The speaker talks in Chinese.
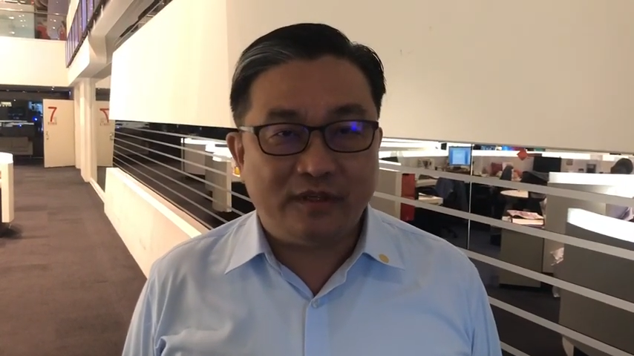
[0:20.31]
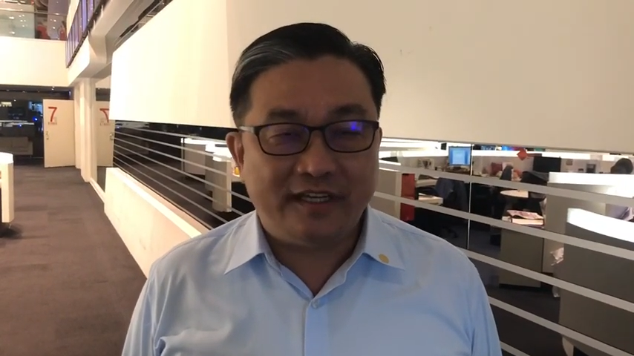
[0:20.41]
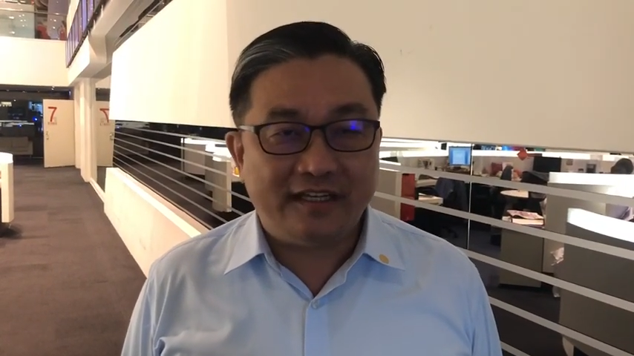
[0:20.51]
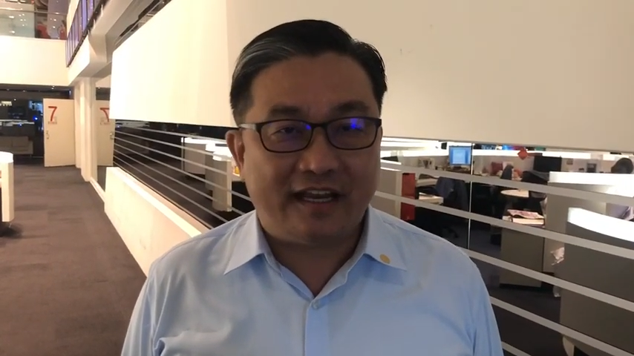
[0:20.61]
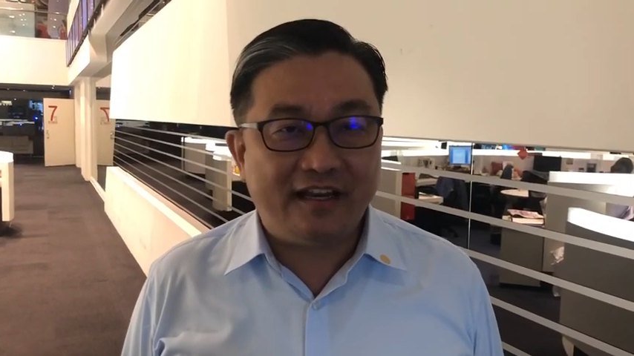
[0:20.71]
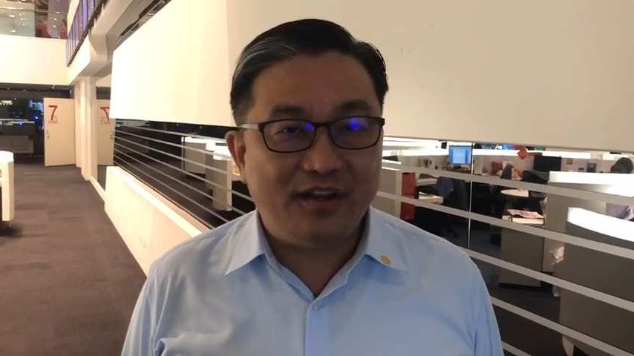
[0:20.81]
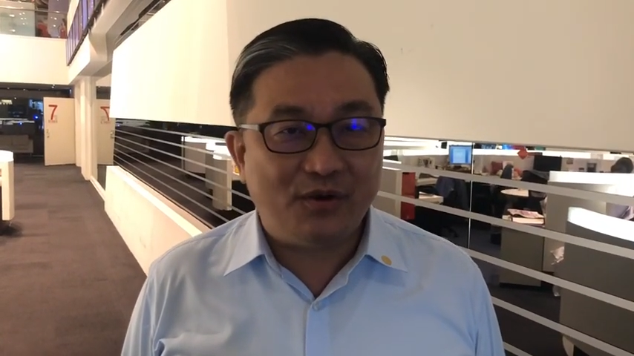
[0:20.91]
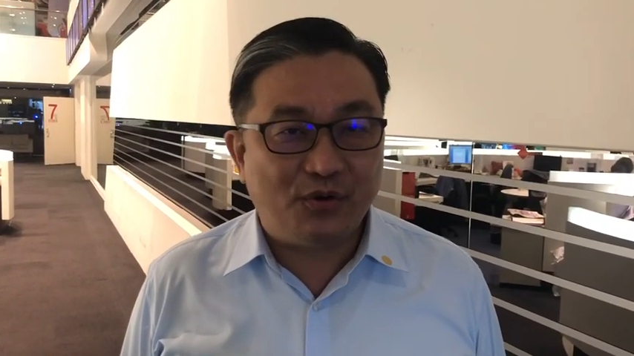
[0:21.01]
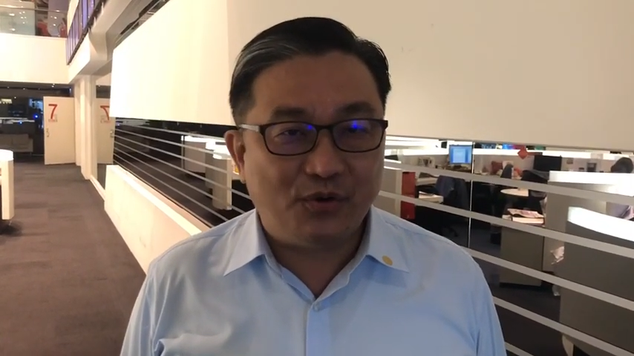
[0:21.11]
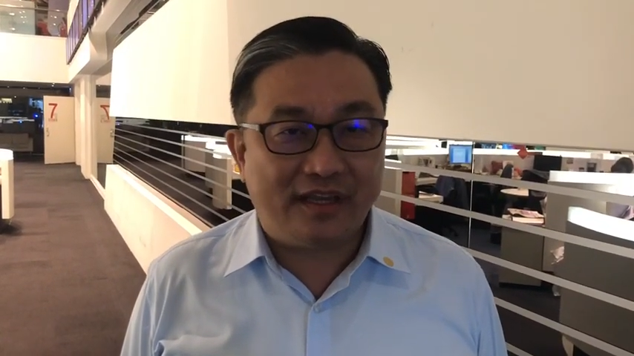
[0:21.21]
零年
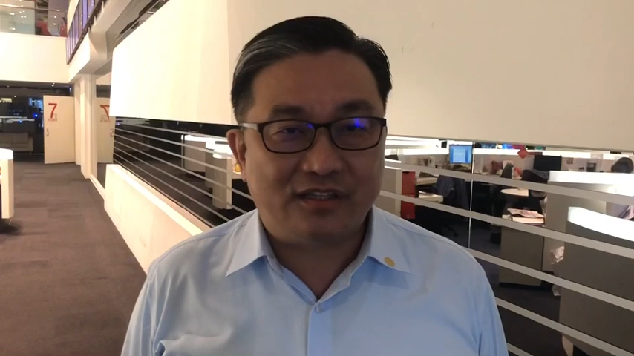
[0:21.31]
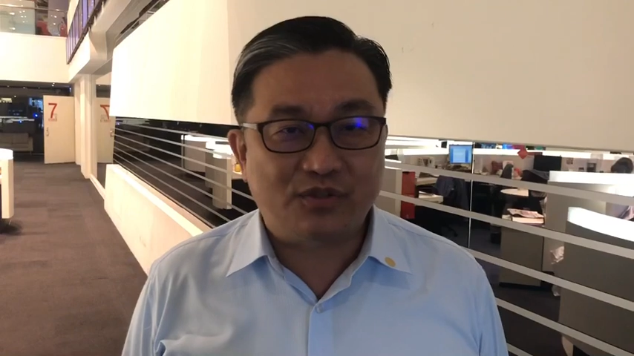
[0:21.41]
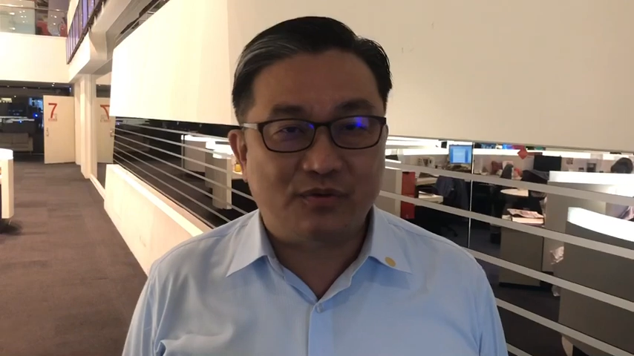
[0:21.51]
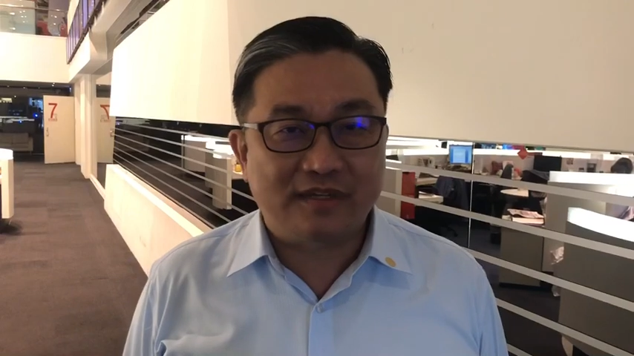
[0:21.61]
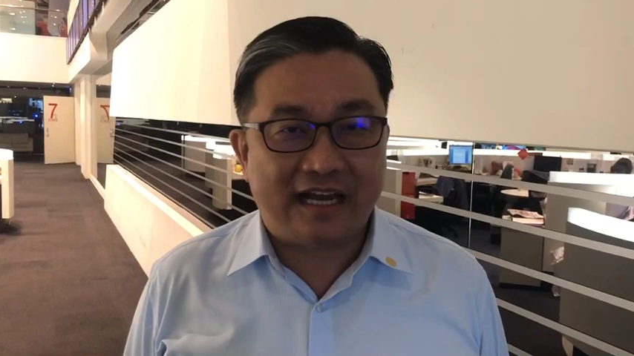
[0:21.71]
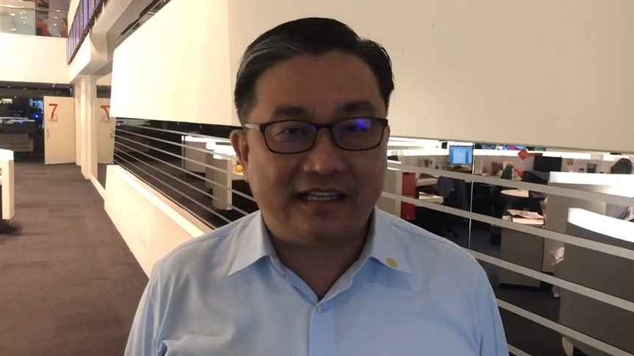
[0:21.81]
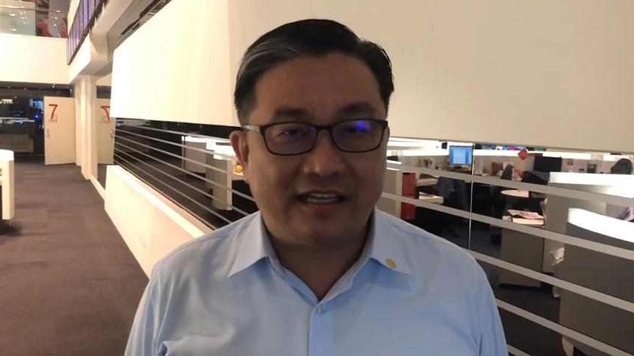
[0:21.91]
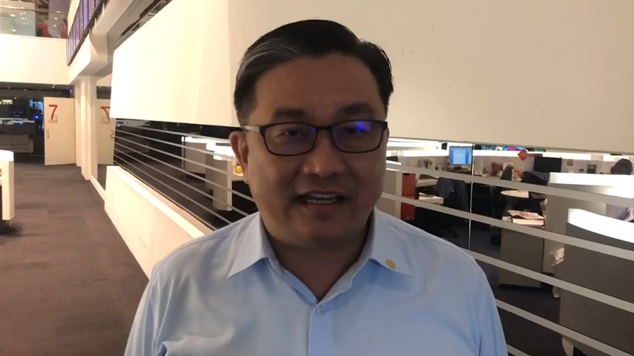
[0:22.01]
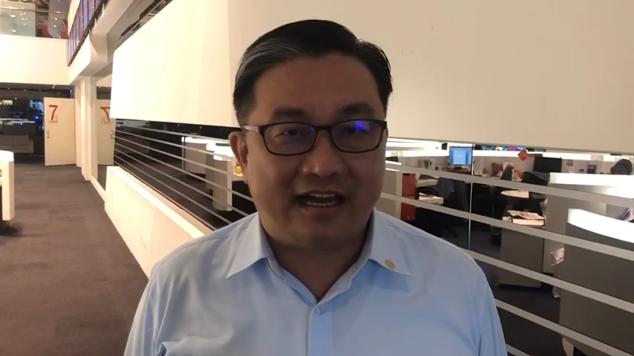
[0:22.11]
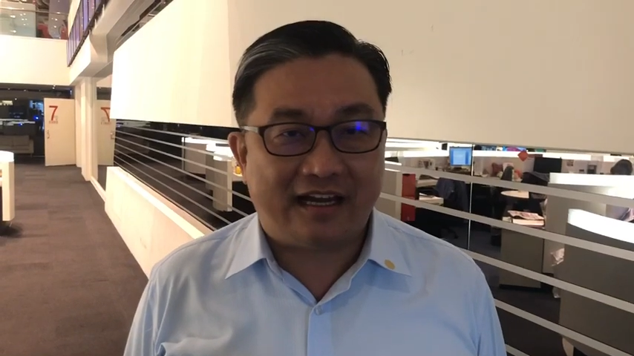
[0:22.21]
六月中央
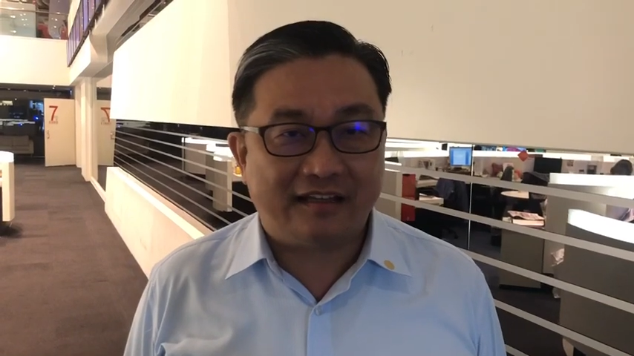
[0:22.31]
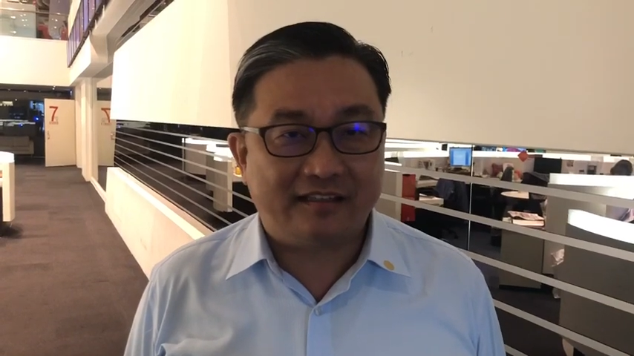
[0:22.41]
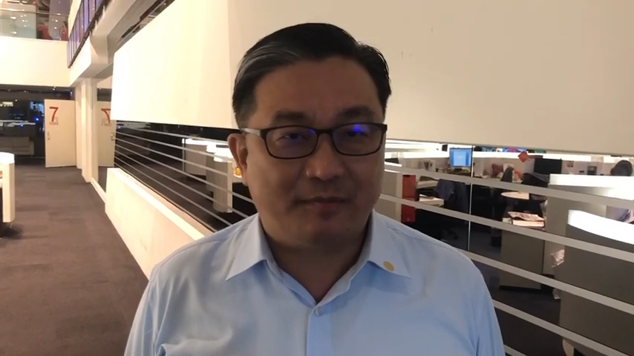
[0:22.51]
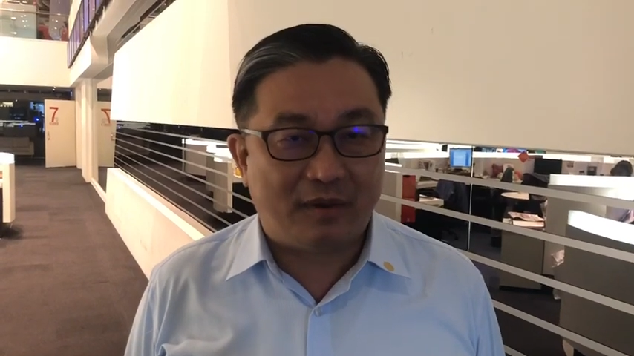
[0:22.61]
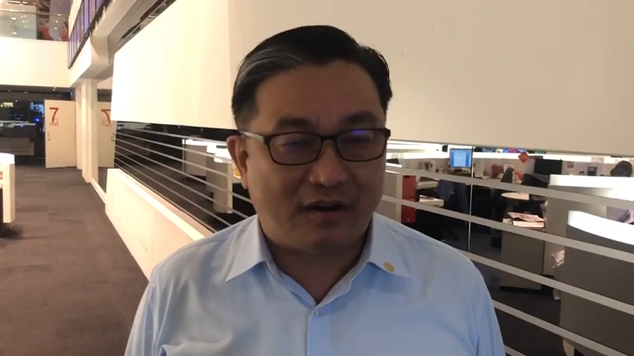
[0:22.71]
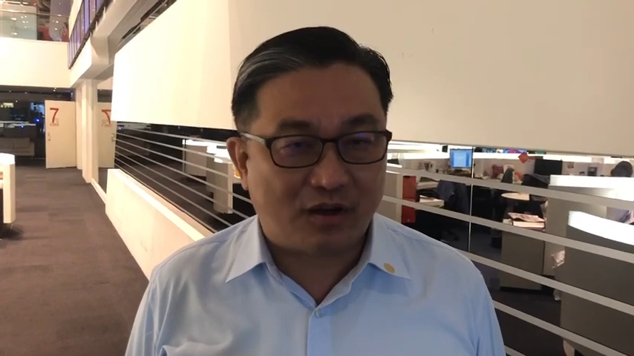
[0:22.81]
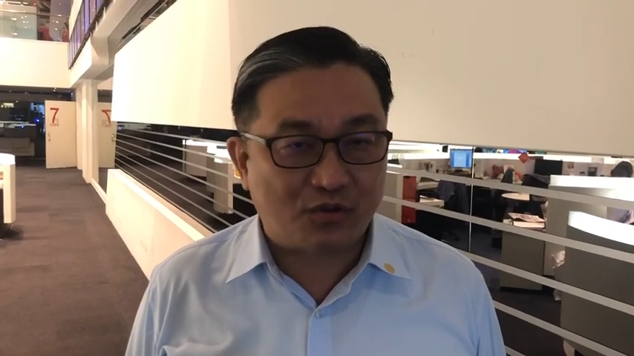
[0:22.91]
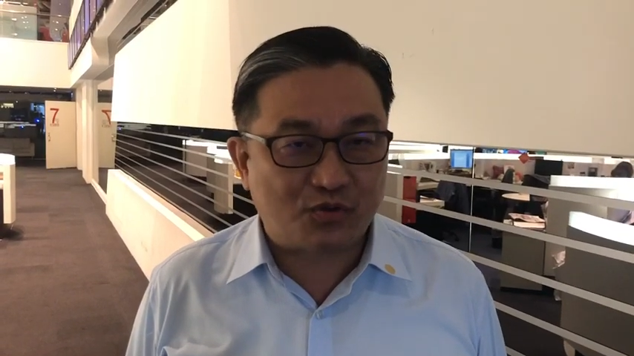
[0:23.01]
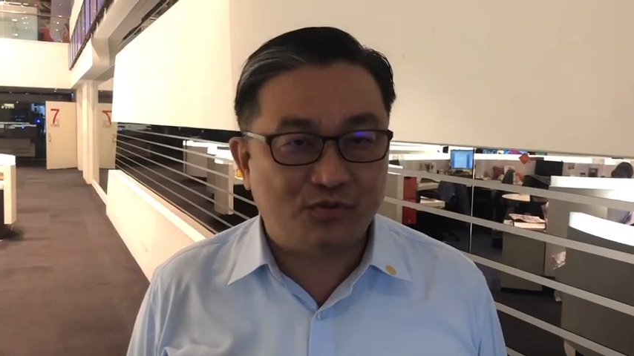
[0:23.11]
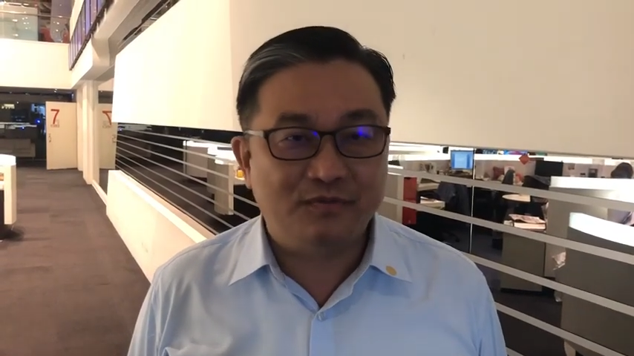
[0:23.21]
银行的报告
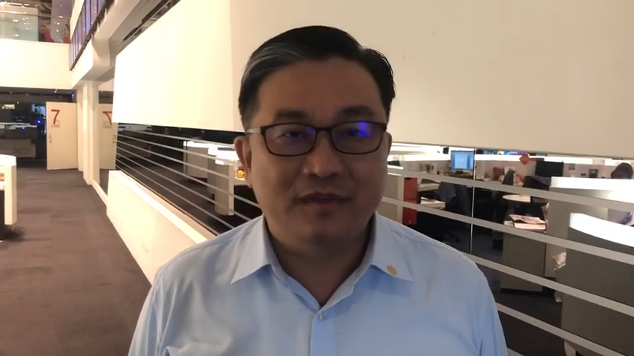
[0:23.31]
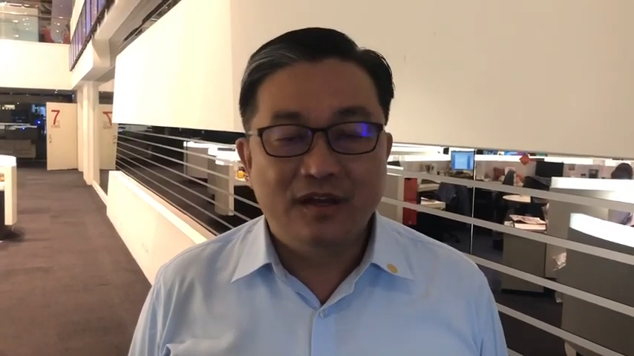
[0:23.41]
书，